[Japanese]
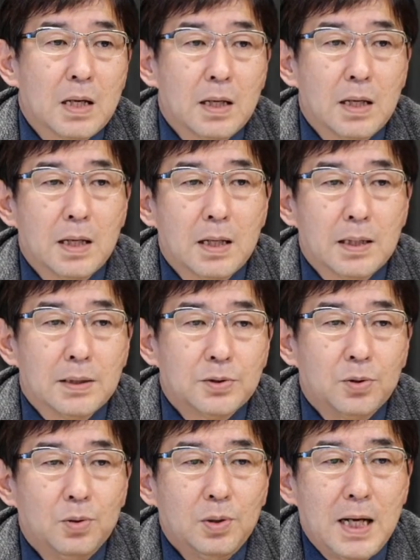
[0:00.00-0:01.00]
えー、
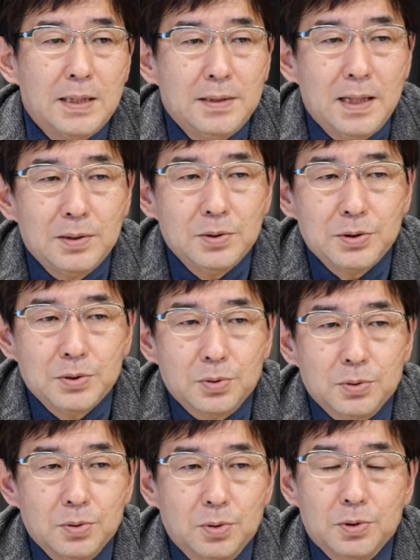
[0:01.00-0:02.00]
障害のある人
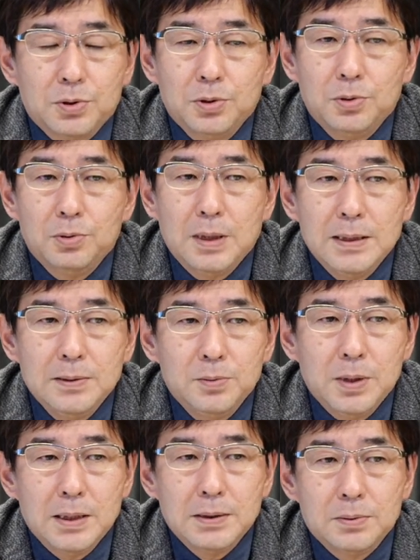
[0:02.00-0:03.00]
と障害の
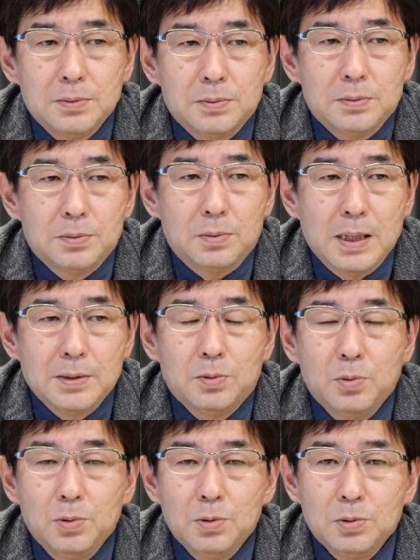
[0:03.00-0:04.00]
ない人が
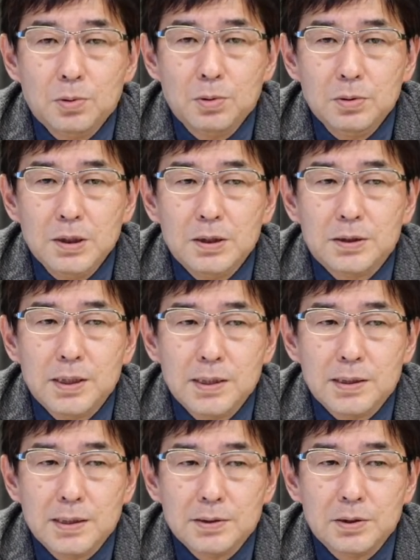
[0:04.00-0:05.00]
同等に
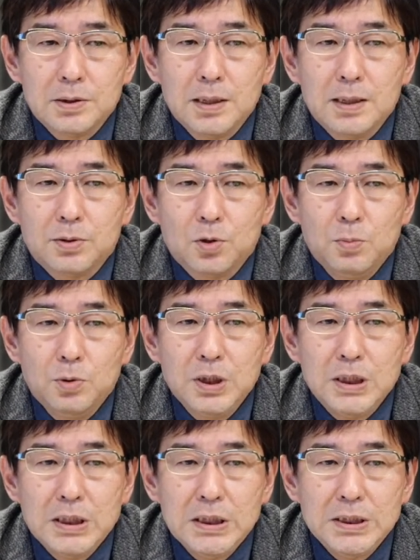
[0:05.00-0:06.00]
生活して共
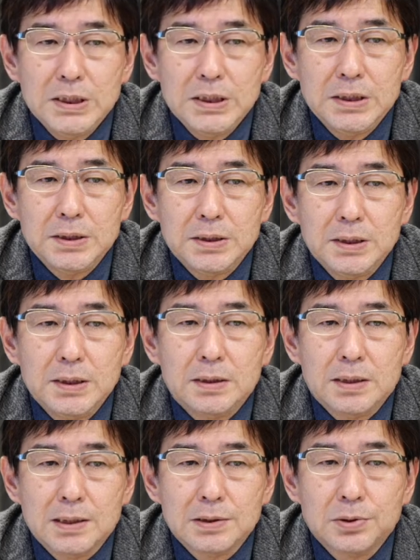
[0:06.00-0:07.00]
に生き生き
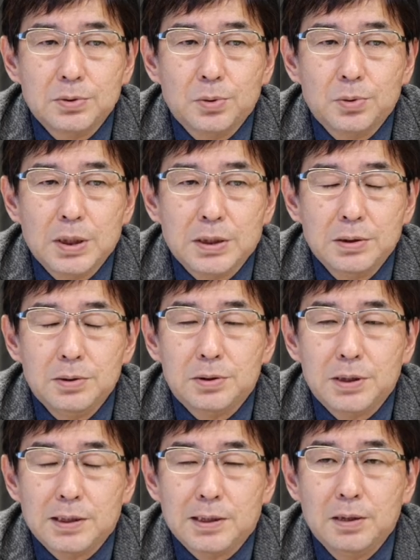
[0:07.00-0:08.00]
活動できる
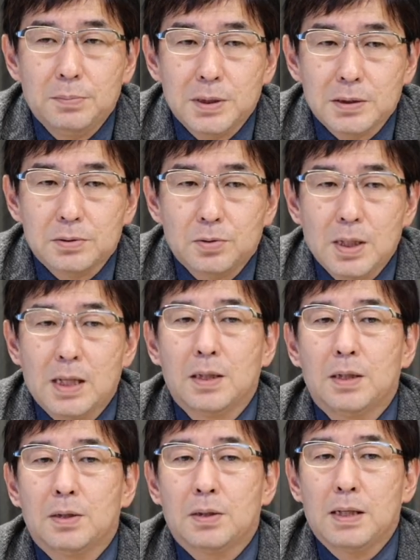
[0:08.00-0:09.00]
社会を目指すこれは
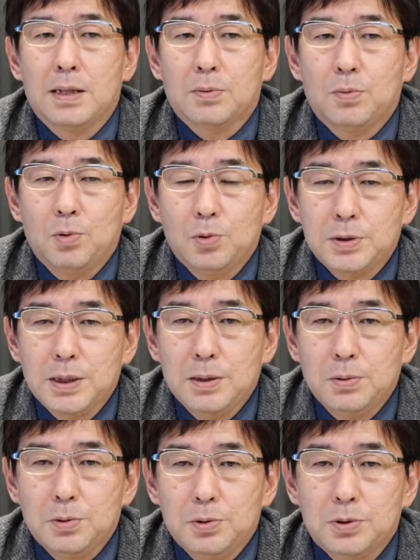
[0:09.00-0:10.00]
えー、厚生
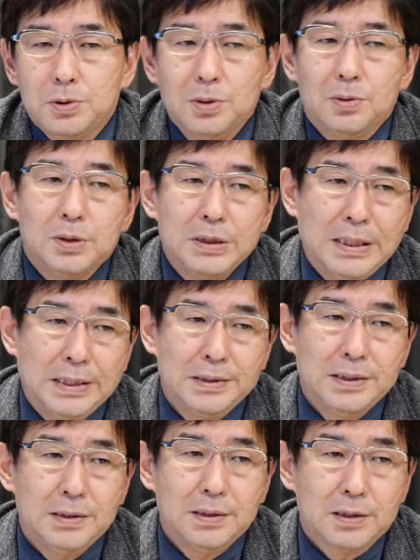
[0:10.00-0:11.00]
労働省の理念
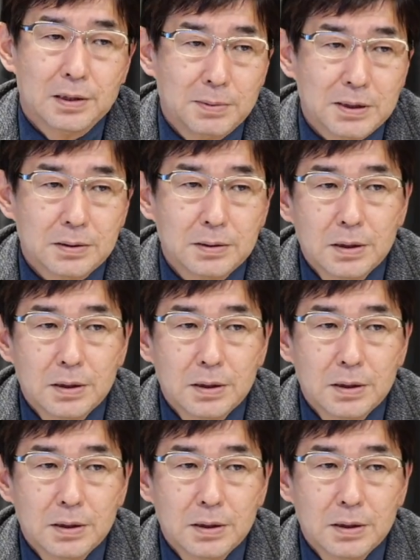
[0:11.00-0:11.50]
になってます。